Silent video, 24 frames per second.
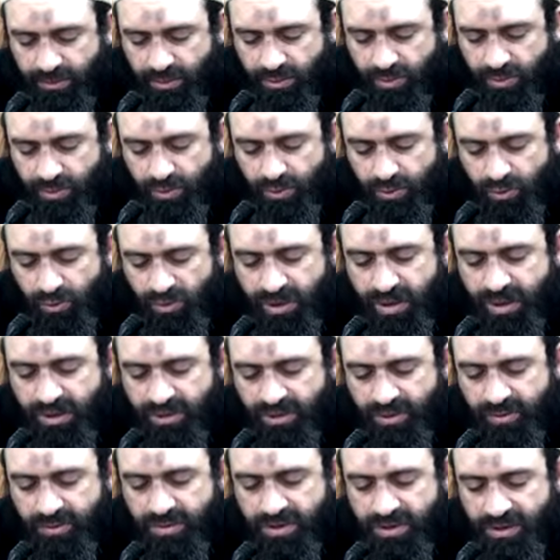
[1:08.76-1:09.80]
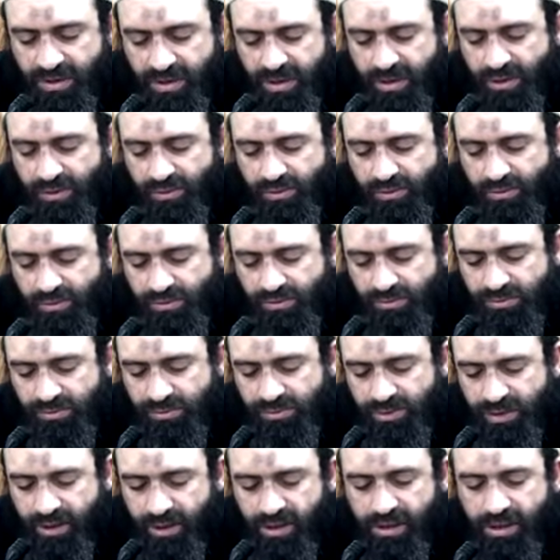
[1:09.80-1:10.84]
كنت كاتبا له
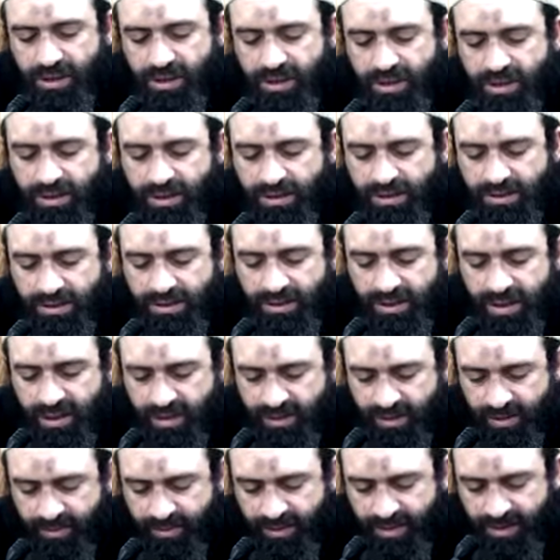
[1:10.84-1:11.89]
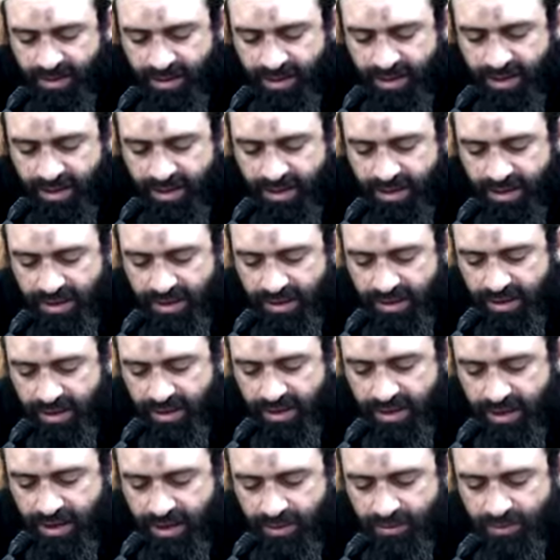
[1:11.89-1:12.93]
قال كتب إليه
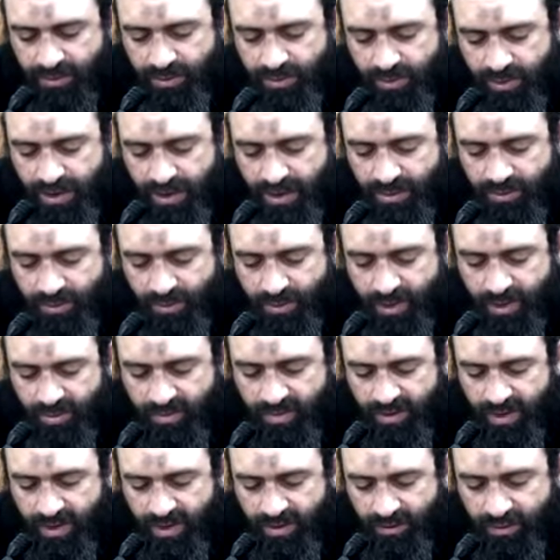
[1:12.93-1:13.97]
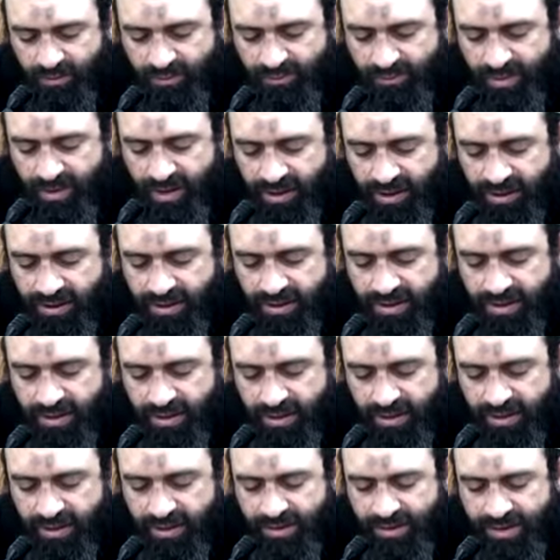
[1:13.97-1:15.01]
عبد الله بن أبي أوفى حين
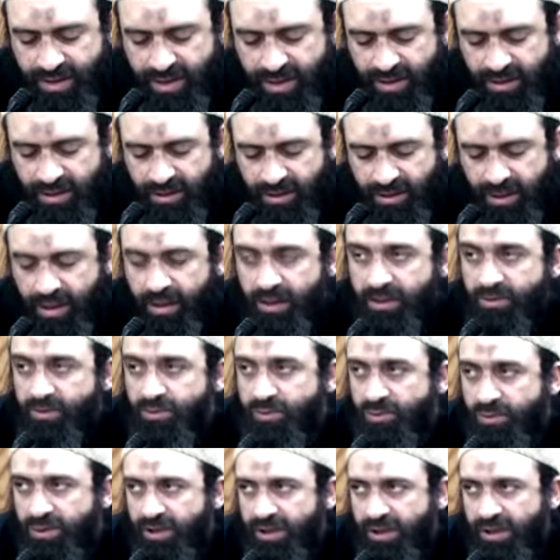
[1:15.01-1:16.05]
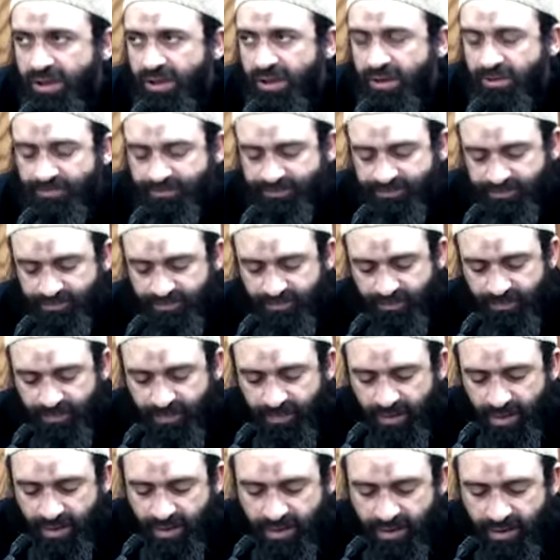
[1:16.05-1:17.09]
خرج إلى الحرورية
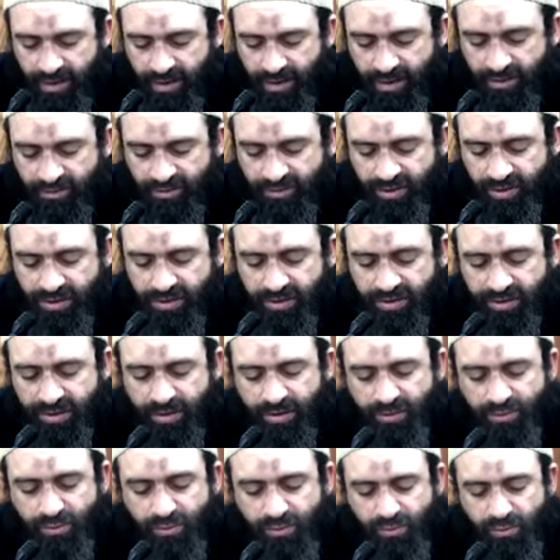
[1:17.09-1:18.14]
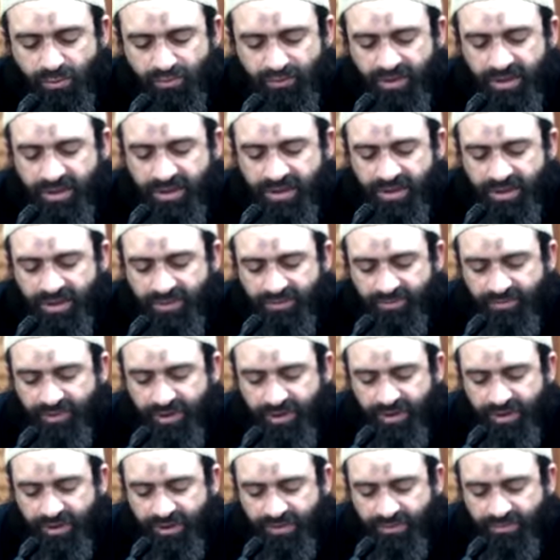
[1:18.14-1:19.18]
فقرأته فإذا
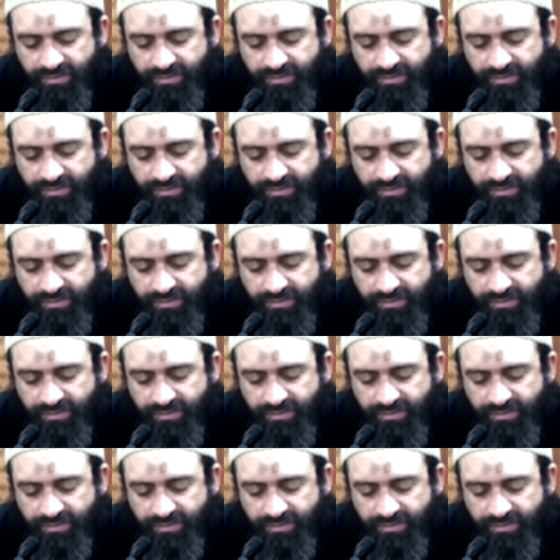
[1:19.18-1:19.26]
فيه